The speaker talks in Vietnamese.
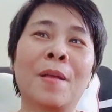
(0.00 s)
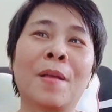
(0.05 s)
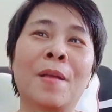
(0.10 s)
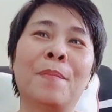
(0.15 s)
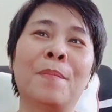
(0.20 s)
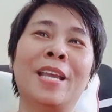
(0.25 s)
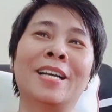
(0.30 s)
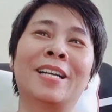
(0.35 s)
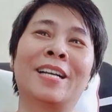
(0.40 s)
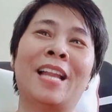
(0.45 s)

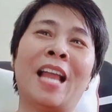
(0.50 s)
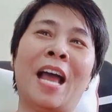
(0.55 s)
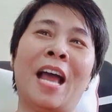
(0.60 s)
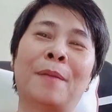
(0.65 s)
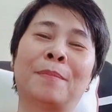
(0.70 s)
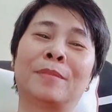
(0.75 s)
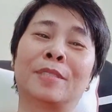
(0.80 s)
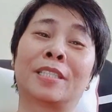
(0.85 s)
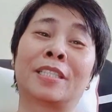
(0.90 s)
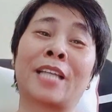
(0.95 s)
biết
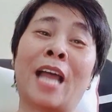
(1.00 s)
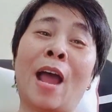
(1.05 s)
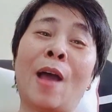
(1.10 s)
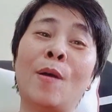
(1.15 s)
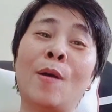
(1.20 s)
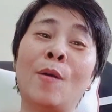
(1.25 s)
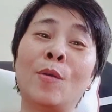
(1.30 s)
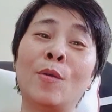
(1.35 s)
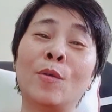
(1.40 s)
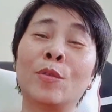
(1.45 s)
làm
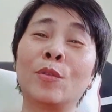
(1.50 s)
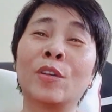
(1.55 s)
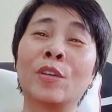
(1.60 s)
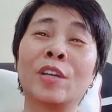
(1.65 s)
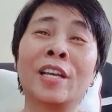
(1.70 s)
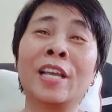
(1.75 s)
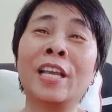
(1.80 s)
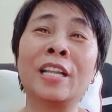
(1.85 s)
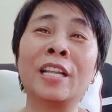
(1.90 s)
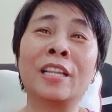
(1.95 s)
sao
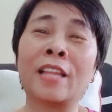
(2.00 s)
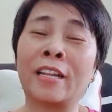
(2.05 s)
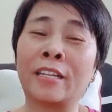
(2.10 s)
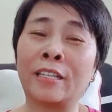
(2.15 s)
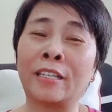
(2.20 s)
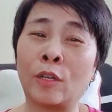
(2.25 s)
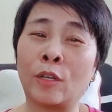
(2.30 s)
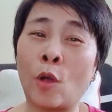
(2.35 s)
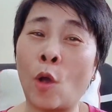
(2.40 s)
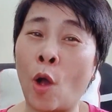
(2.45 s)
khi
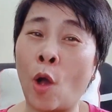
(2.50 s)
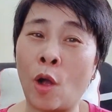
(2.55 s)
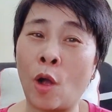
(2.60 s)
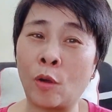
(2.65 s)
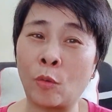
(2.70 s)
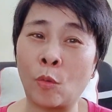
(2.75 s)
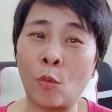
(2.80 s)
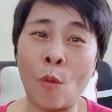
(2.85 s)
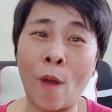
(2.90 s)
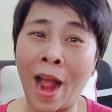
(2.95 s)
tình
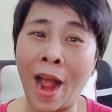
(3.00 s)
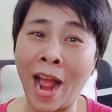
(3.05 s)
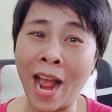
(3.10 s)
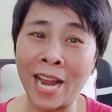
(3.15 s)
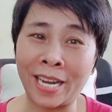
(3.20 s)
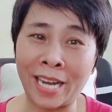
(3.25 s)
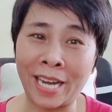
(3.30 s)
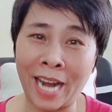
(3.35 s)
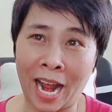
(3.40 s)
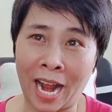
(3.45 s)
còn
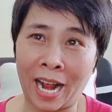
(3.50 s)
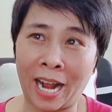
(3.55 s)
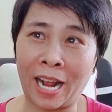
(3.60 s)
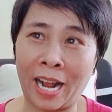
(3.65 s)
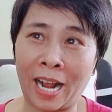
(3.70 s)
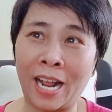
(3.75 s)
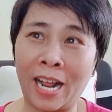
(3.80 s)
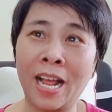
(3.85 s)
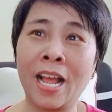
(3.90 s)
quá nặng